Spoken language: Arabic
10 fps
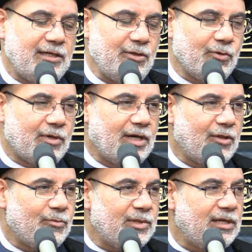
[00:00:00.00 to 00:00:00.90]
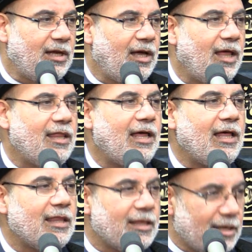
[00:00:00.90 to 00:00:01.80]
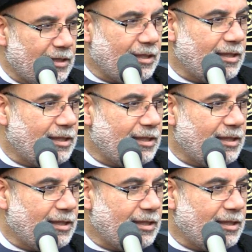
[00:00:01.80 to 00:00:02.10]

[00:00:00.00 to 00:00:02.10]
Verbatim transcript: يؤخذ من هذا ضغث